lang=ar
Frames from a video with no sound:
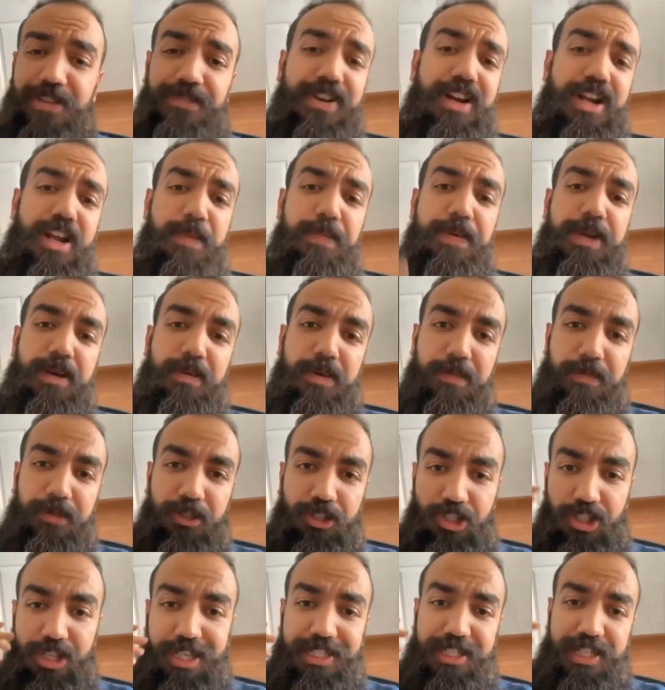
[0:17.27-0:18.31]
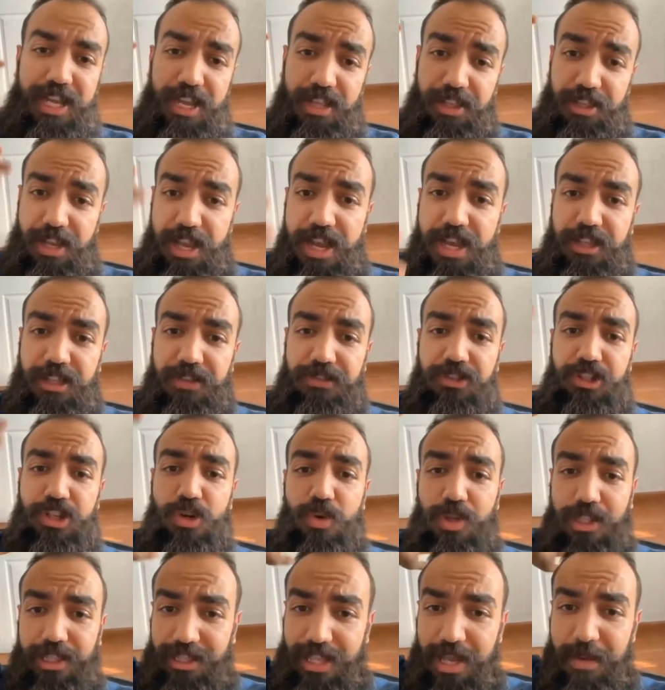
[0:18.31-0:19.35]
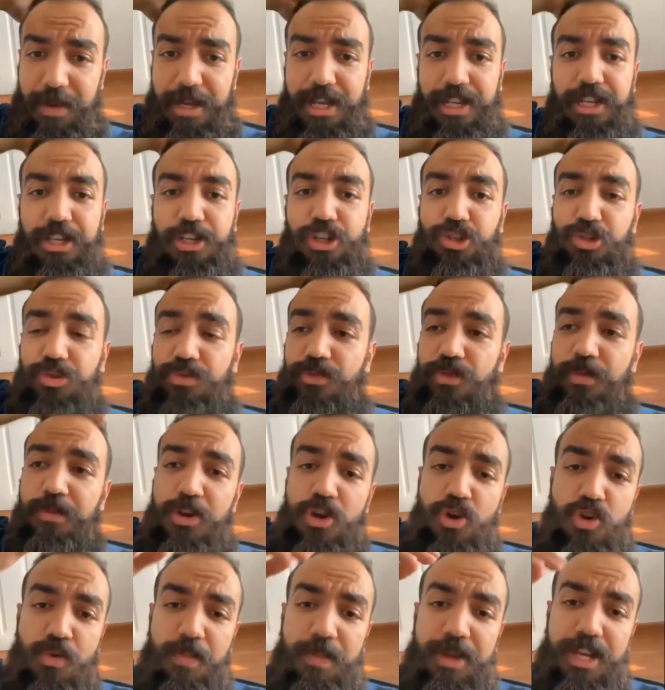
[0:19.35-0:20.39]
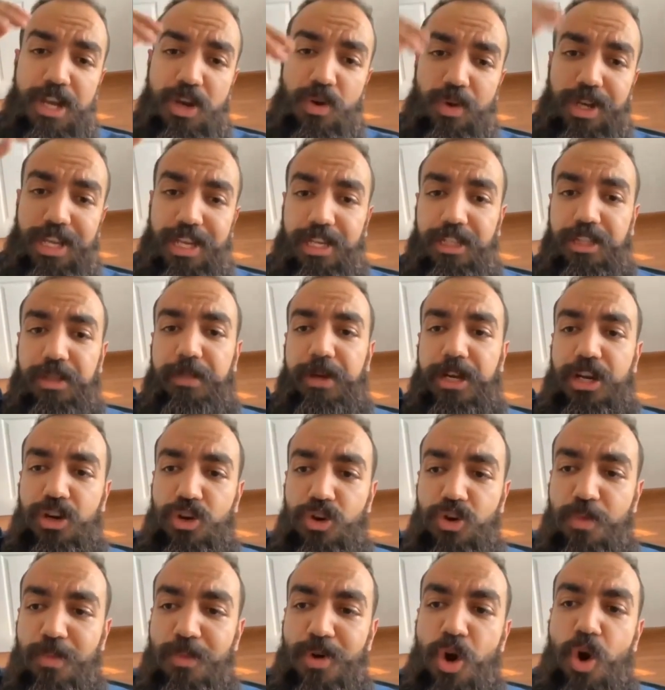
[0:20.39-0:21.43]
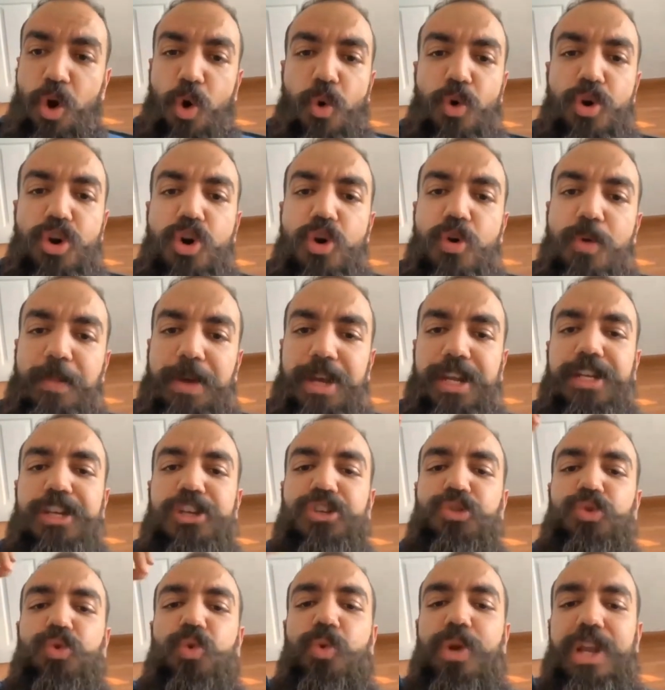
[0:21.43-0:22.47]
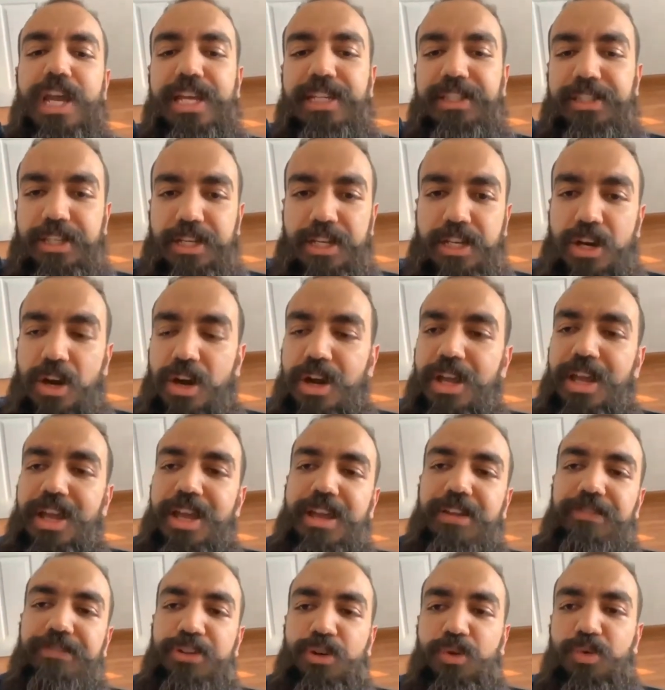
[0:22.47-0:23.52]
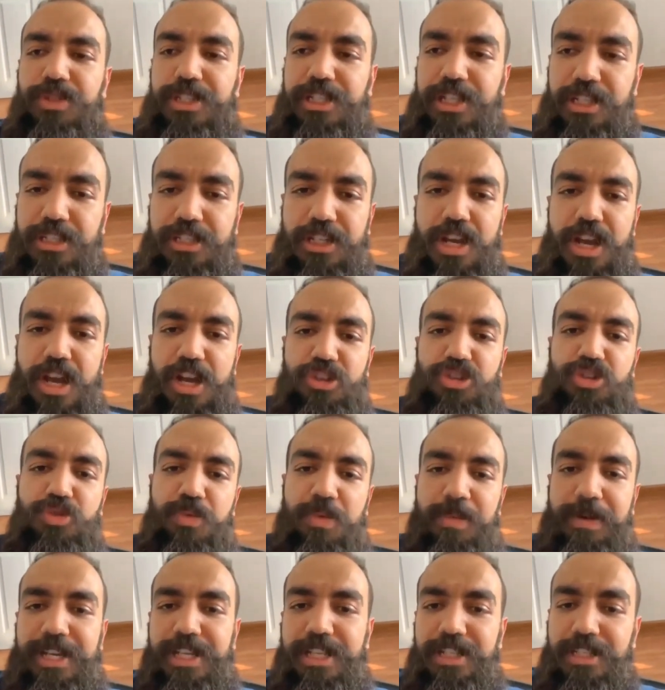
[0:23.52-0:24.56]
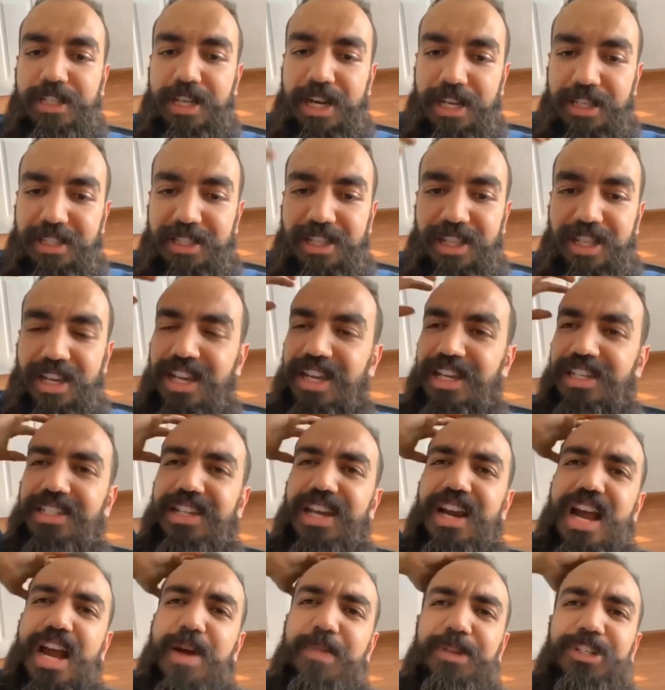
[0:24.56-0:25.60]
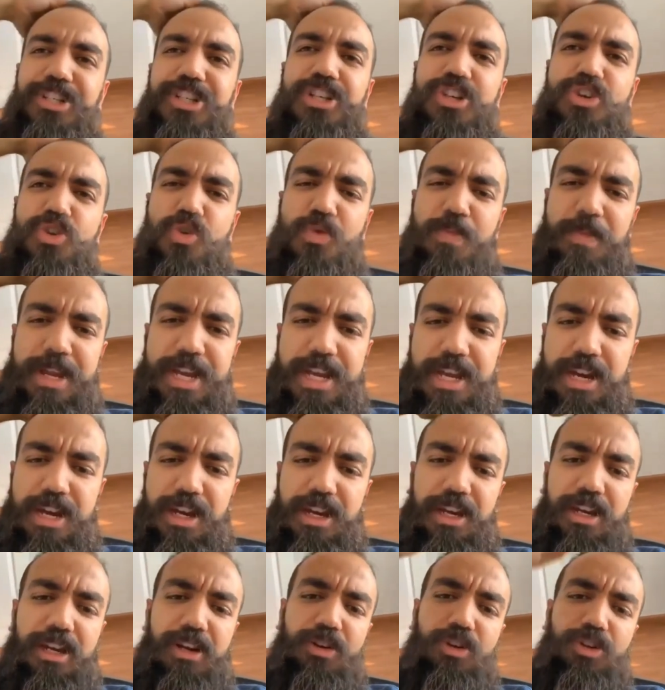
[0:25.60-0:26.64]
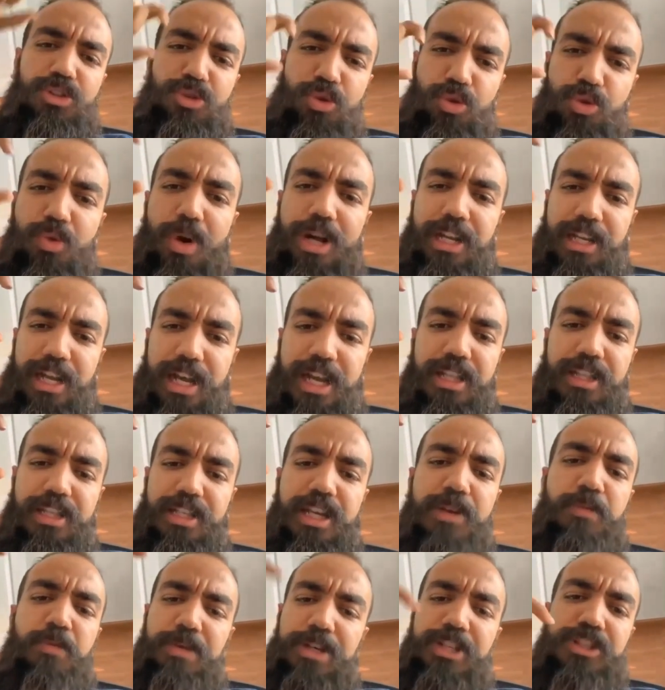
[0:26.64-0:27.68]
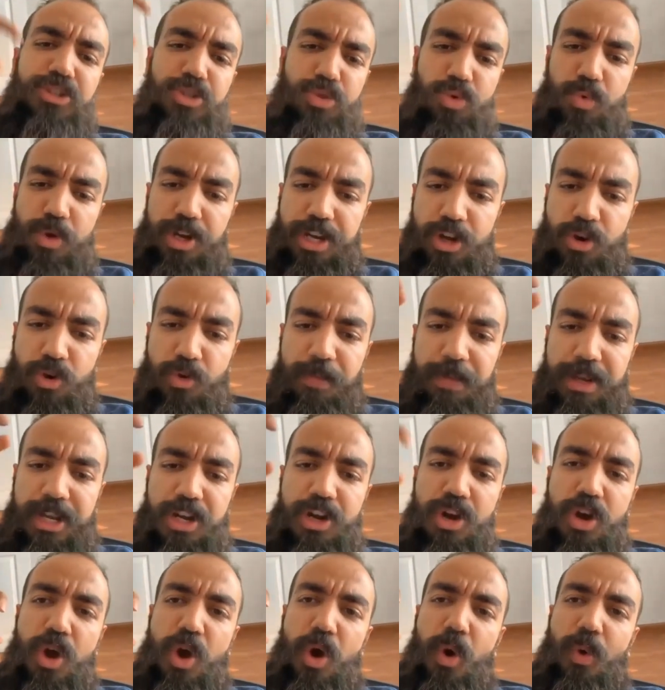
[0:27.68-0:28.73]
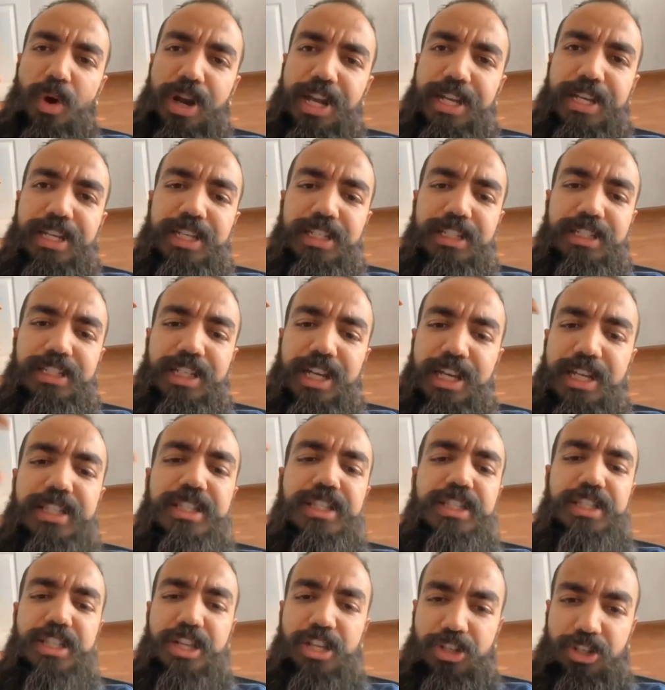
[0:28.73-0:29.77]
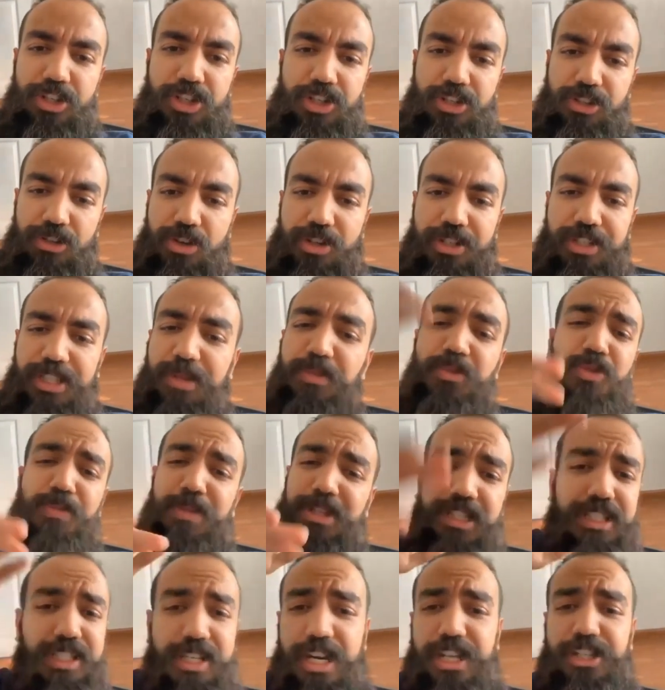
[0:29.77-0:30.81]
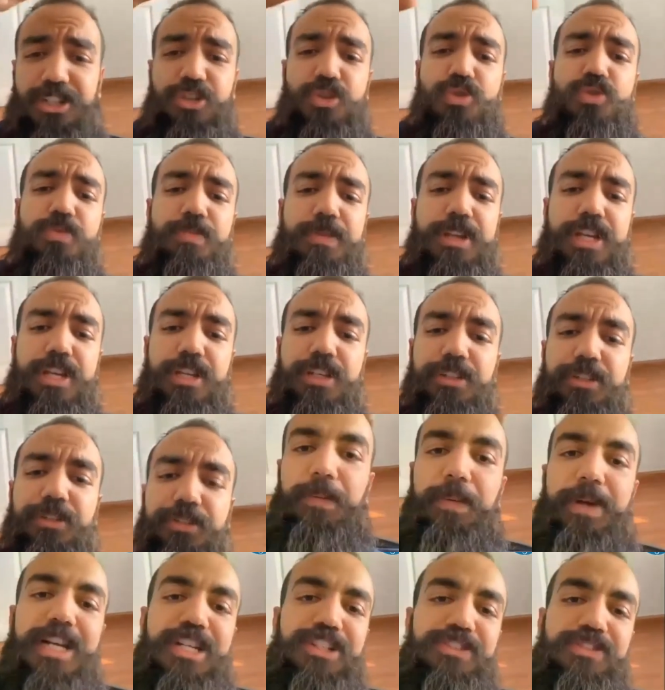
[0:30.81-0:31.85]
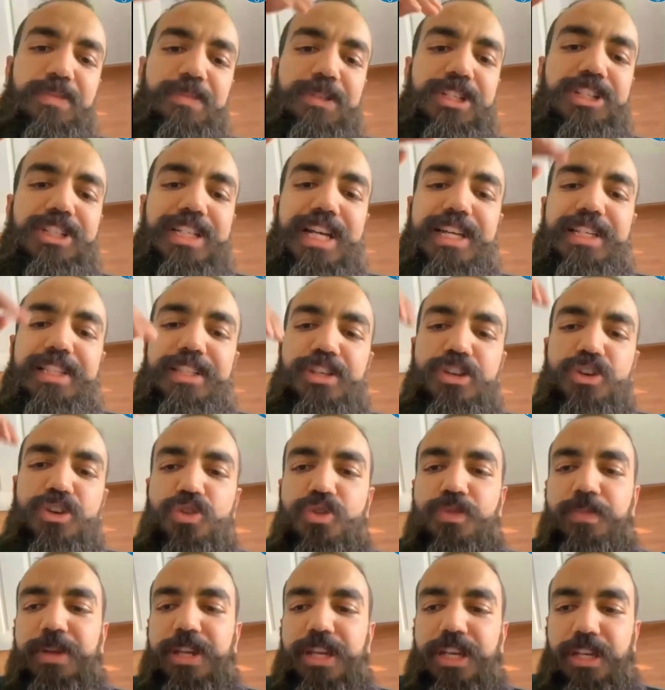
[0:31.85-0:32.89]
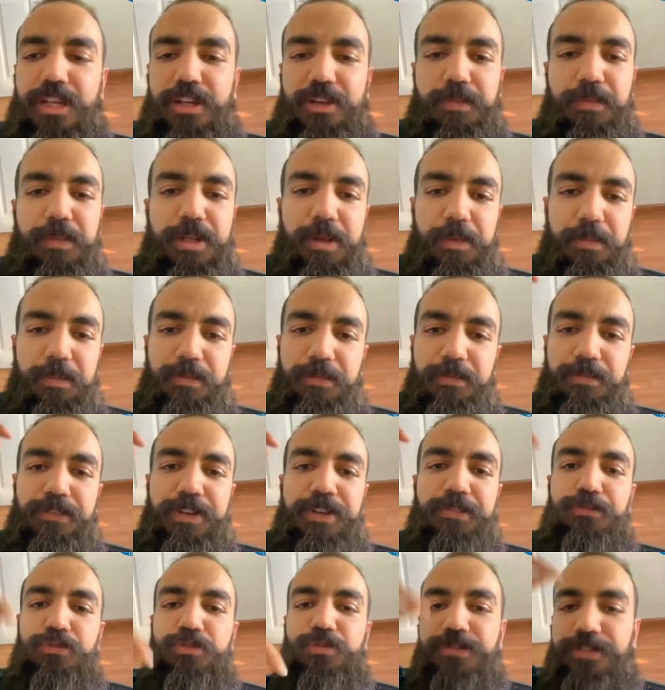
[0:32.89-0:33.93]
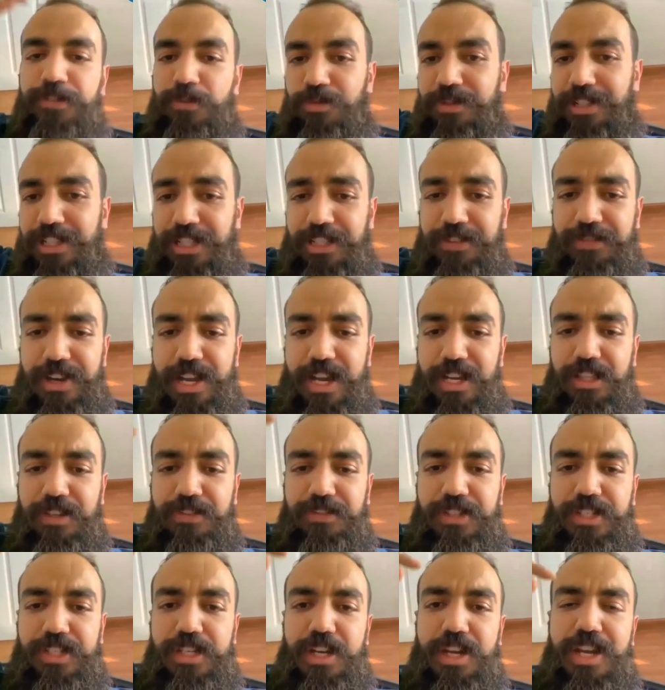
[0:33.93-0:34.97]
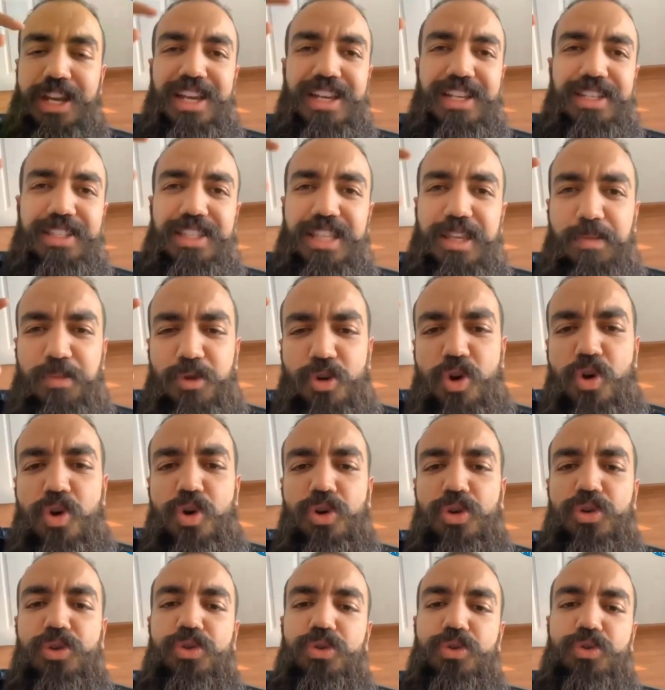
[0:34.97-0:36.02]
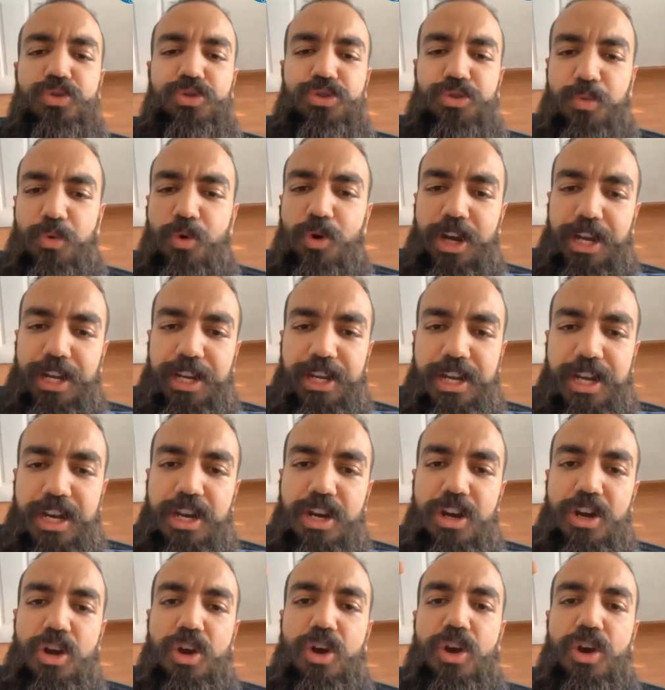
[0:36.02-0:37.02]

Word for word: فرق كبير ما بين الشخص اللي حاط الاهداف ديالو قدام عينيه كيشوفهم يوميا وكيخدم عليهم ويوميا كيسول اسئله فين وصلت شنو ممكن ندير احسن صراحه ماشي يوميا سيرت واحد القضيه ممكن تسول يوميا ولكن تقيس النتيجه سي ميو ما ديرهاش يوميا مابقاش فهمتي تقيس يوميا فين فين وصلتي في الهدف ديالك سي ميو اسبوعيا